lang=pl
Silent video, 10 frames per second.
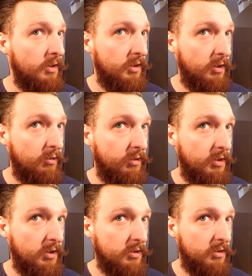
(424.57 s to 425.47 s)
ten
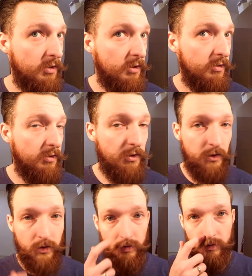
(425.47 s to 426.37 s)
chwyt jest, jest
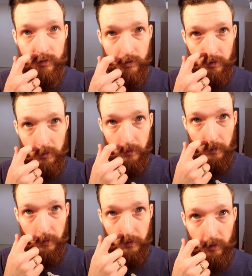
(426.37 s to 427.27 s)
dosyć
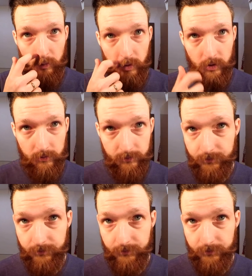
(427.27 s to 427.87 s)
dobry.